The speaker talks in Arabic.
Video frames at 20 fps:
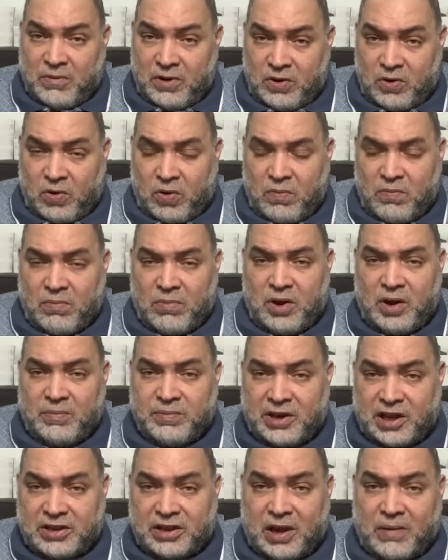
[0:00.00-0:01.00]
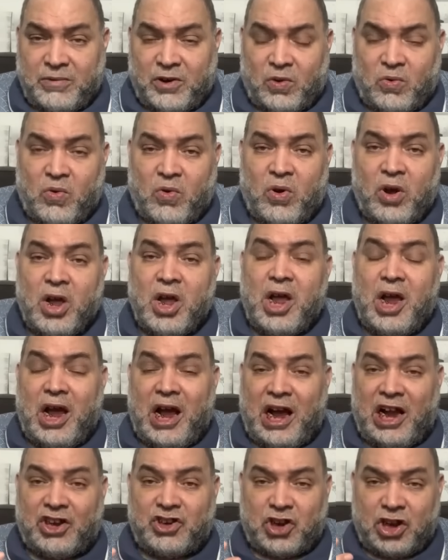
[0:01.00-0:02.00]
اللي هم بيتبعوه
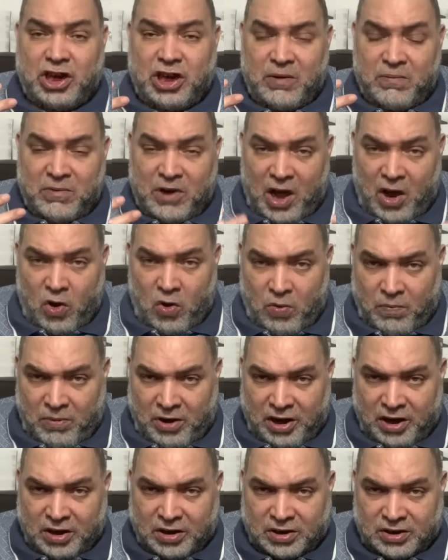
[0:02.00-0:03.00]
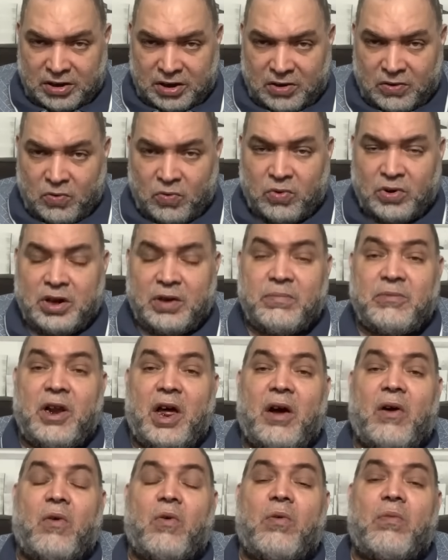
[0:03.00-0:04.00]
عشان يملأهم حقد
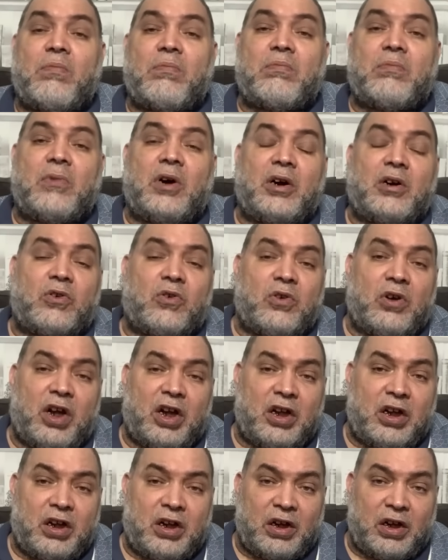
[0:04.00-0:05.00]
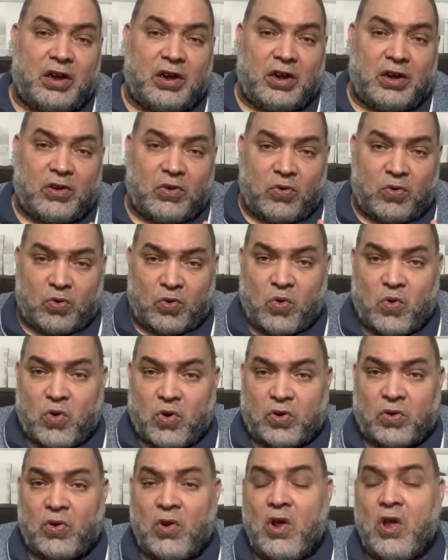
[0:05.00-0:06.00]
ويملأهم آه
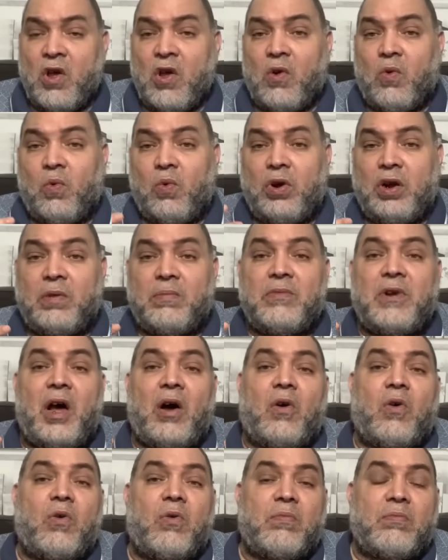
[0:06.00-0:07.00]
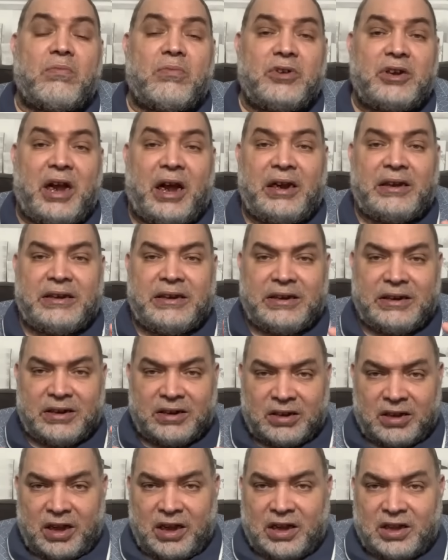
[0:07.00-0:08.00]
غرور ويملأهم يعني
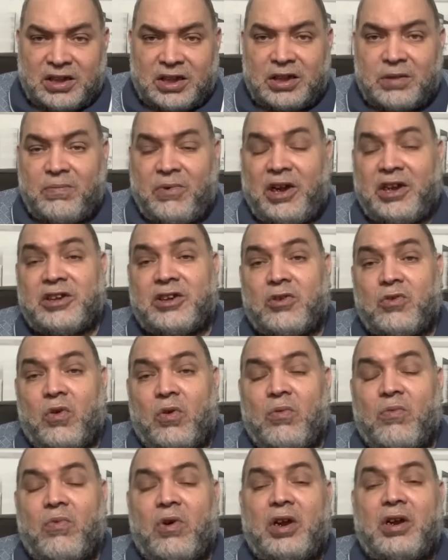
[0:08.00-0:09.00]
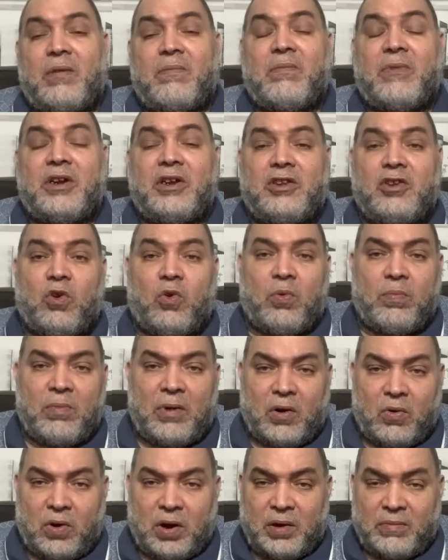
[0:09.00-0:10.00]
غيظ بحيث ان هو لما يديهم
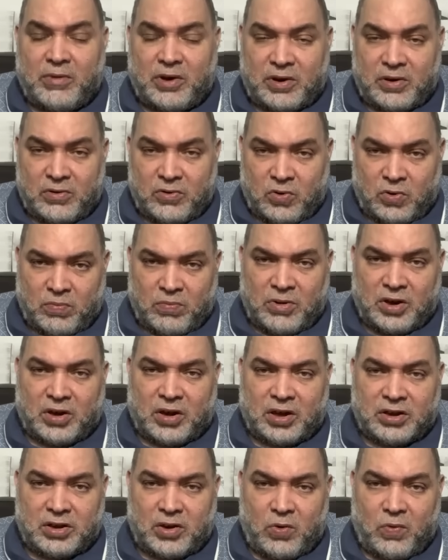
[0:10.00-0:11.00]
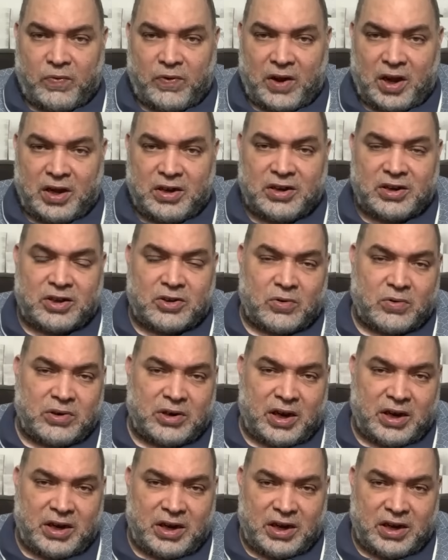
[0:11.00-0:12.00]
اوامر ان هم يقتلوا في اهل
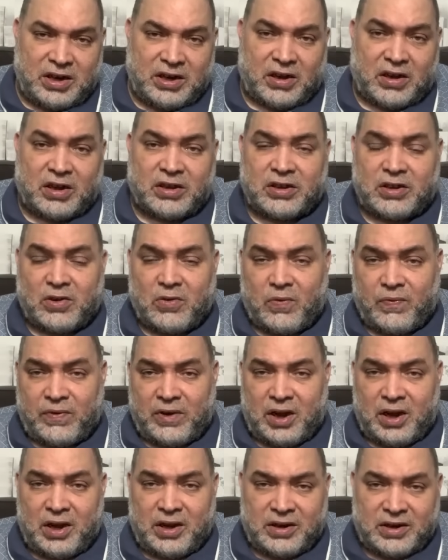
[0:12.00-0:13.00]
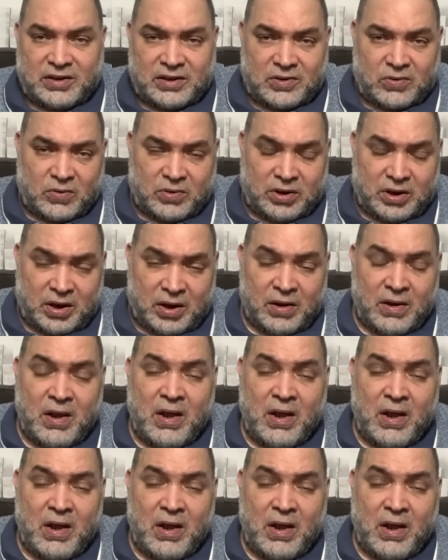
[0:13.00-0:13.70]
السنه ايه يقتلوا في اهل السنه